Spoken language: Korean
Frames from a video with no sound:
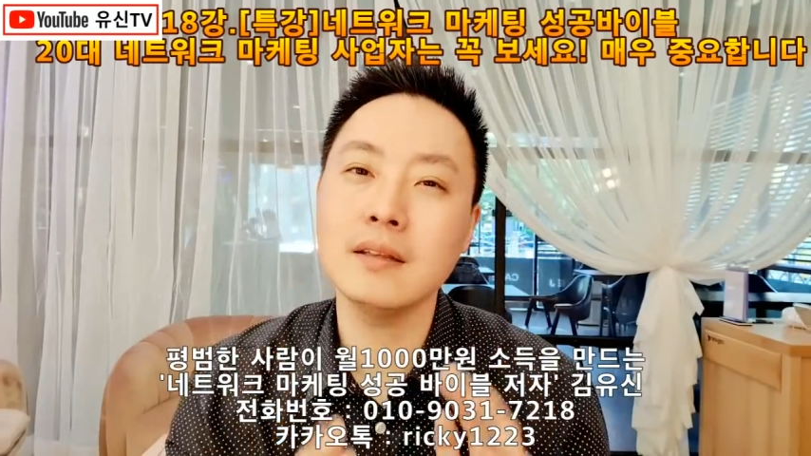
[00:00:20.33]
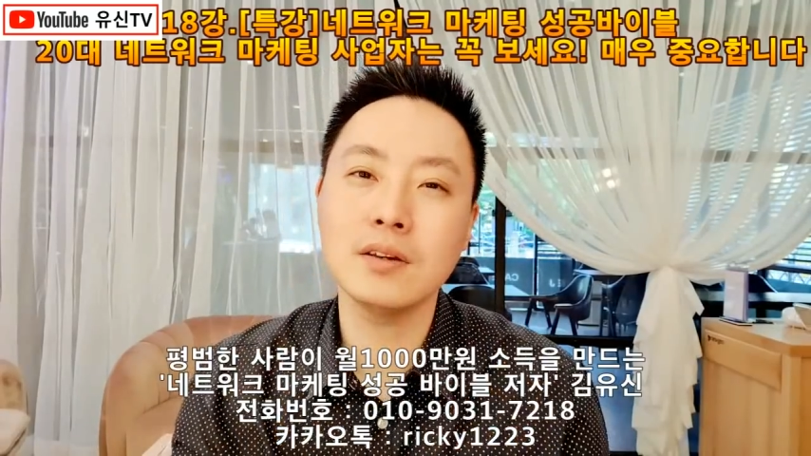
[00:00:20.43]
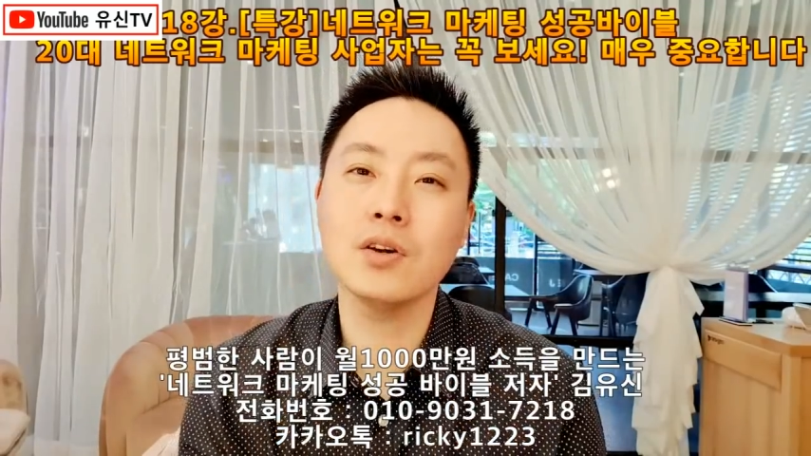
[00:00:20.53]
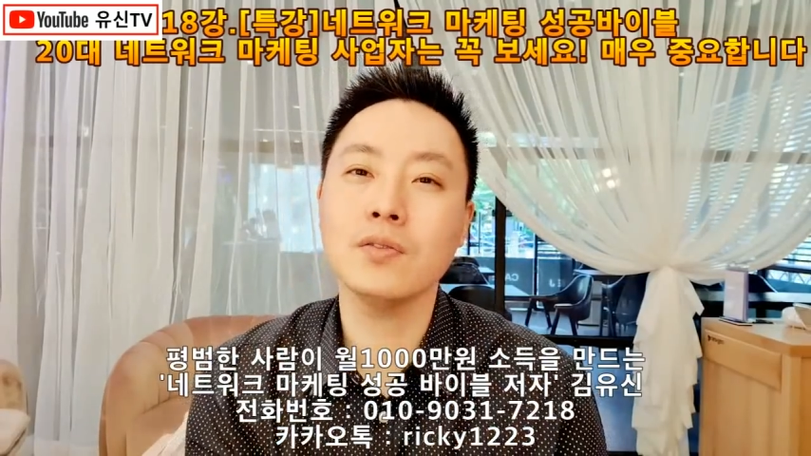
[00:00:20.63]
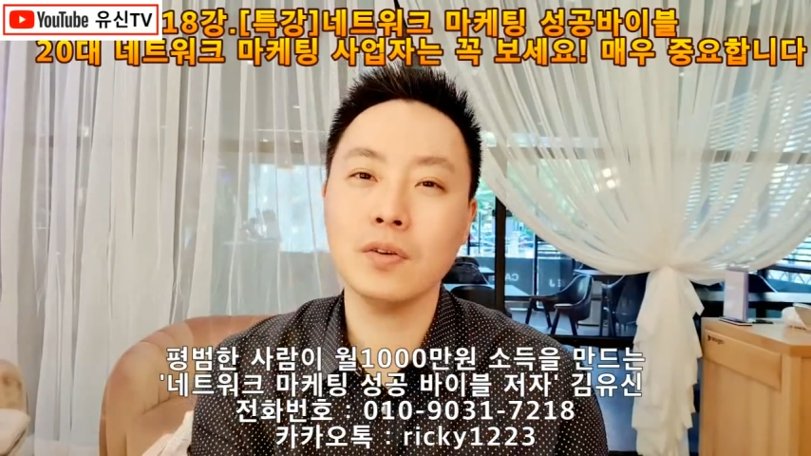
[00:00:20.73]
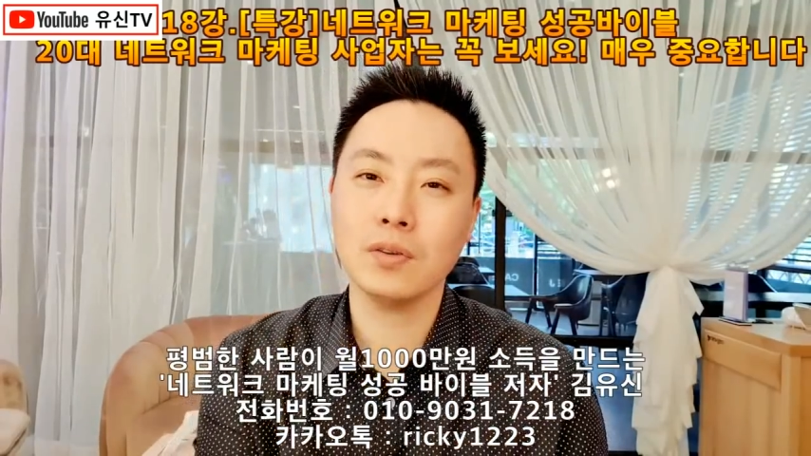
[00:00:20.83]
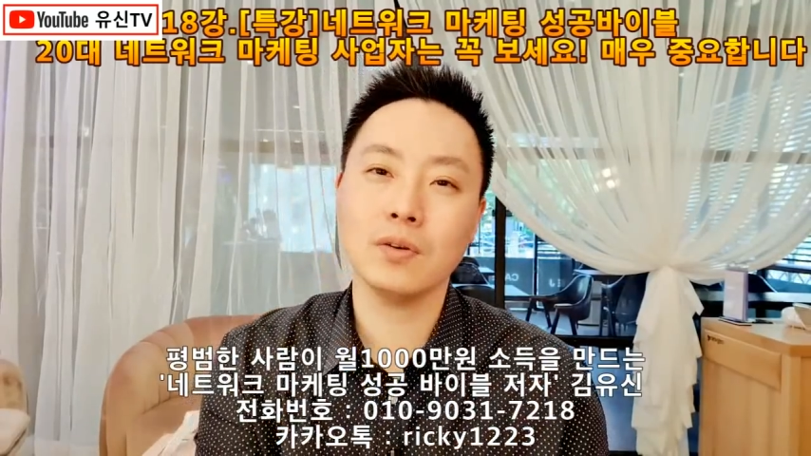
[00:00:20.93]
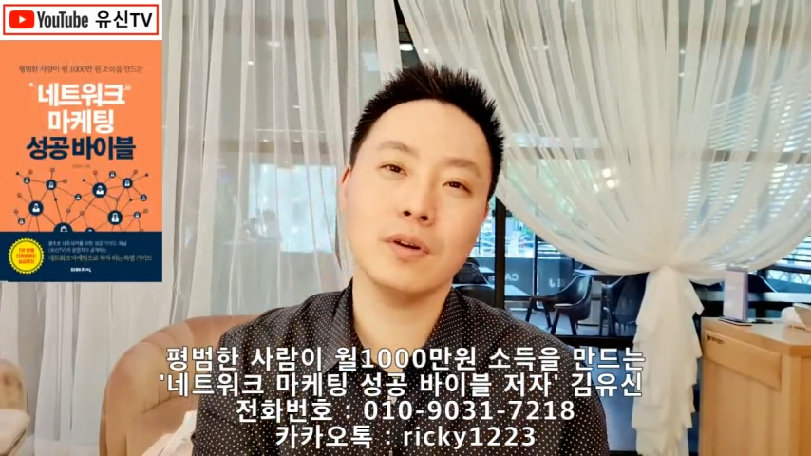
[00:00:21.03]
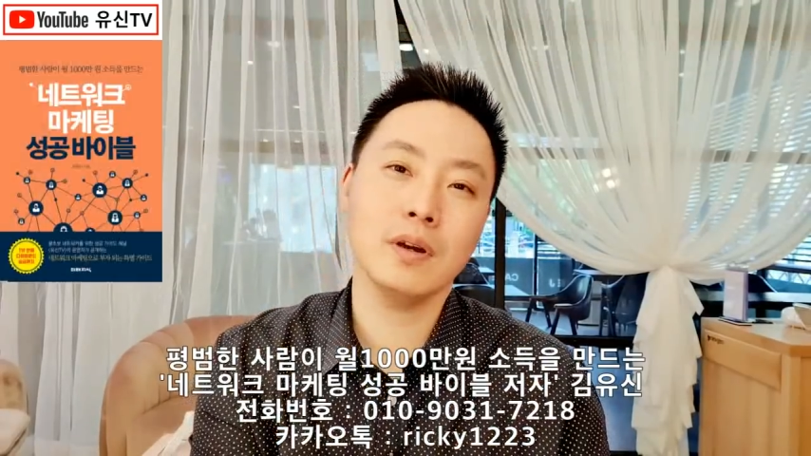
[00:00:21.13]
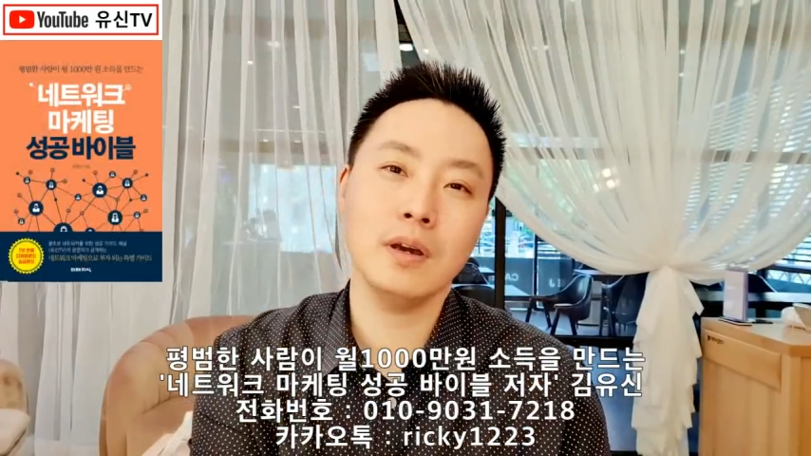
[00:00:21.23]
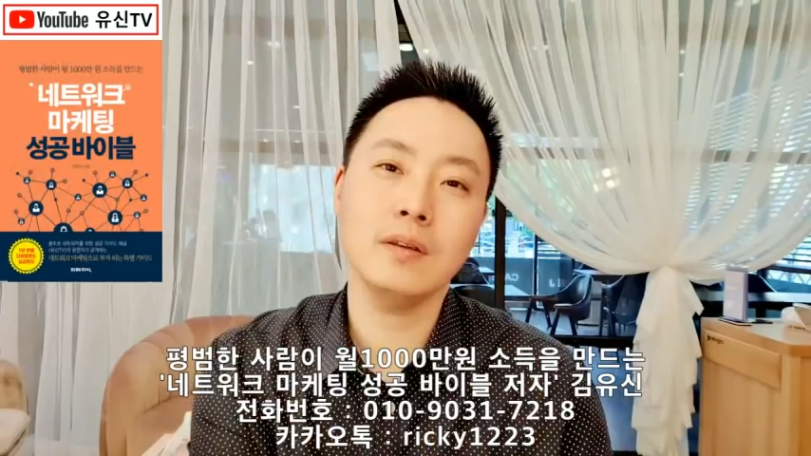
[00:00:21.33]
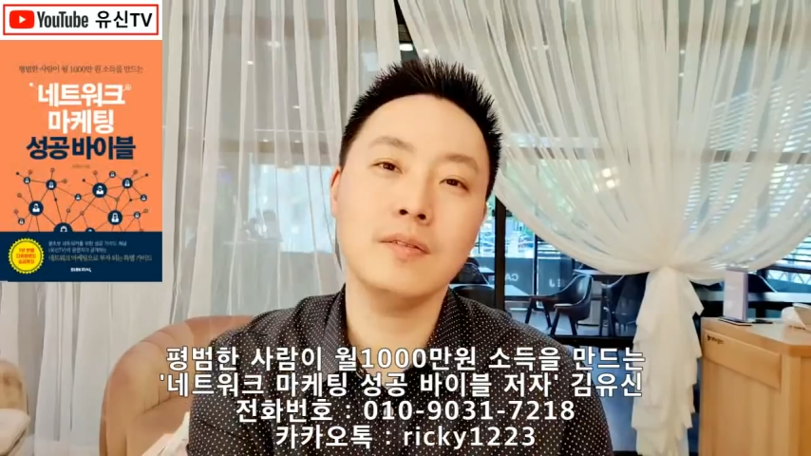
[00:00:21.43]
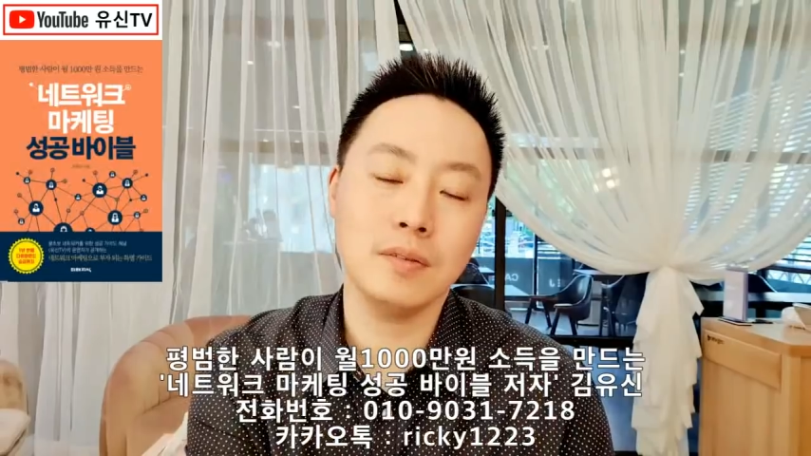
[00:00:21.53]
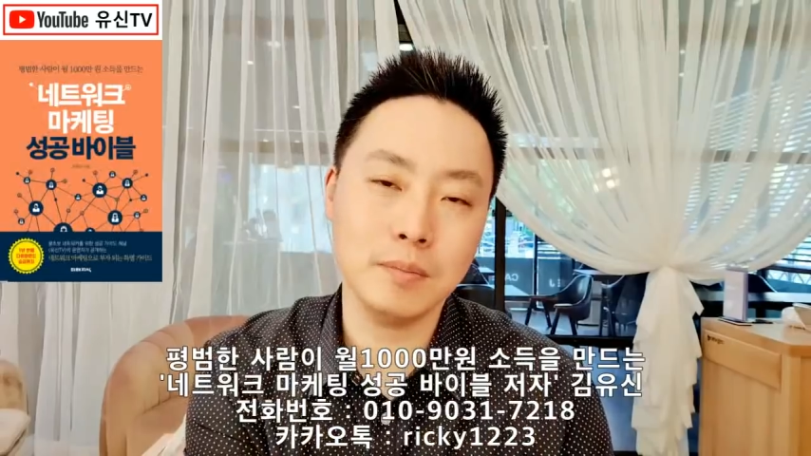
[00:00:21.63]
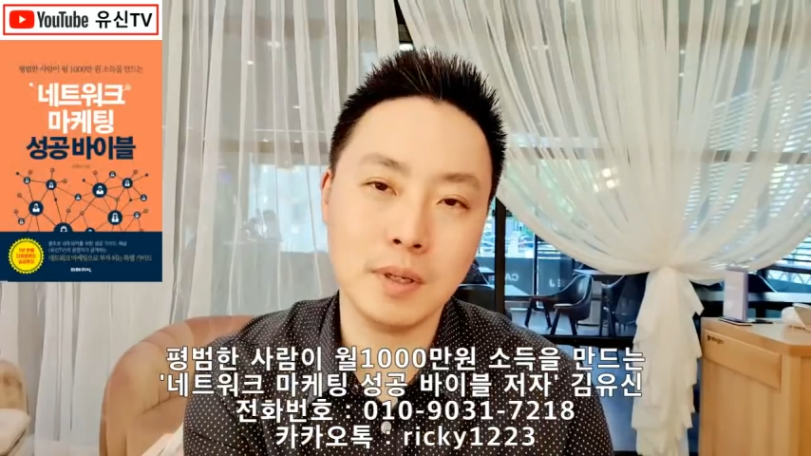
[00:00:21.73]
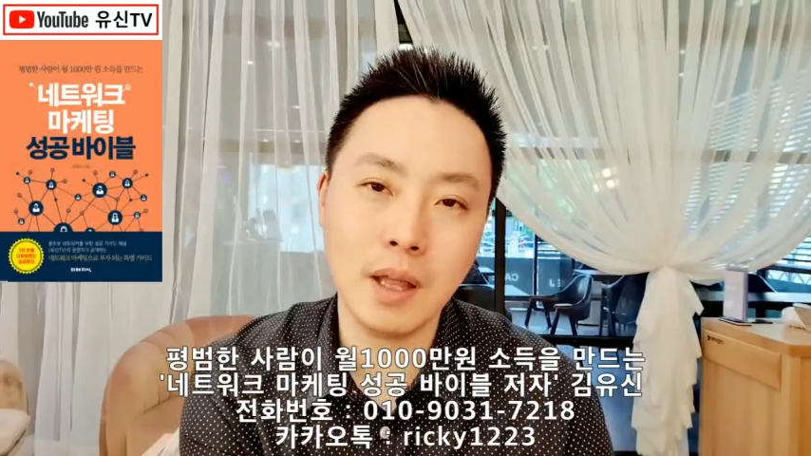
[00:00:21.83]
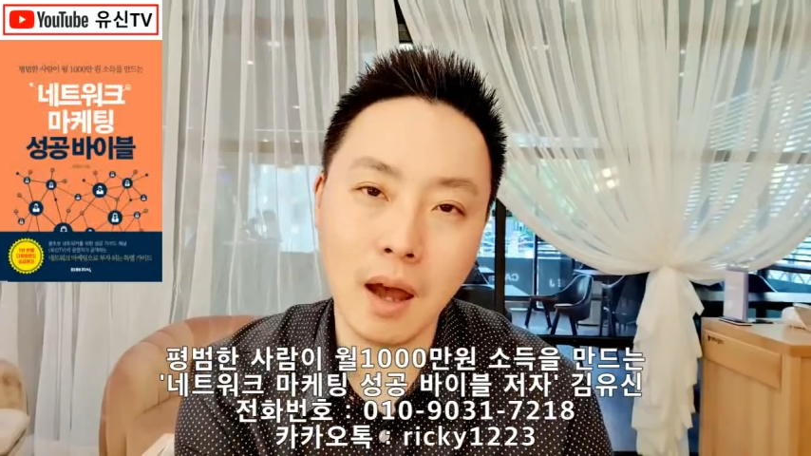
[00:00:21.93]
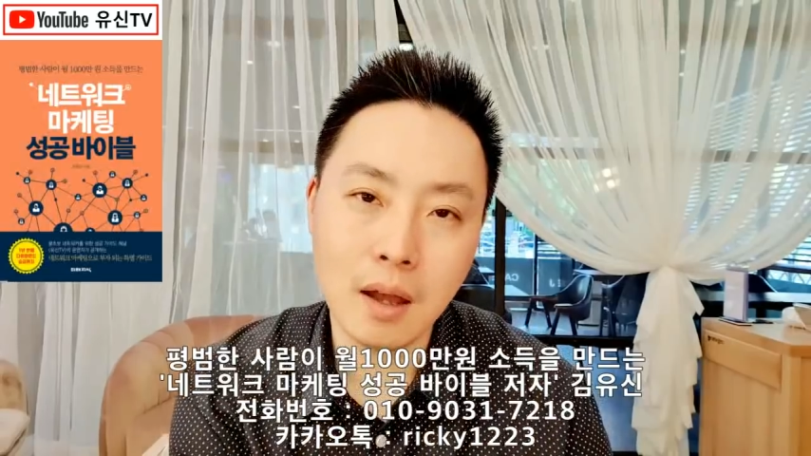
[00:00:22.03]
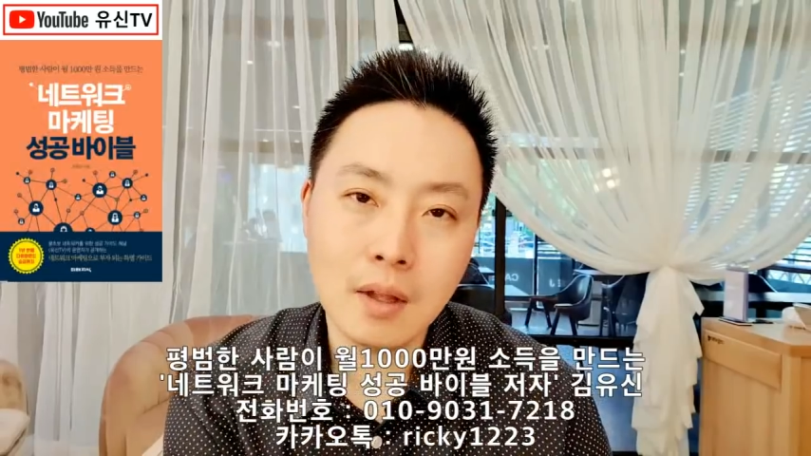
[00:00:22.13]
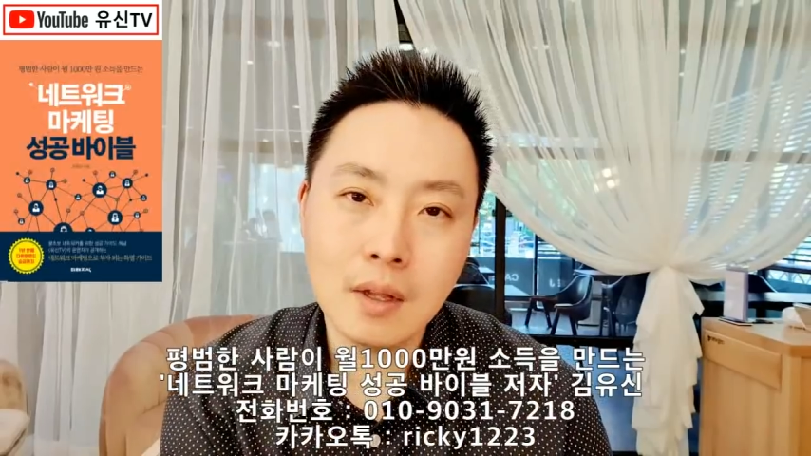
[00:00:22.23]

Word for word: 느꼈었던 게 있습니다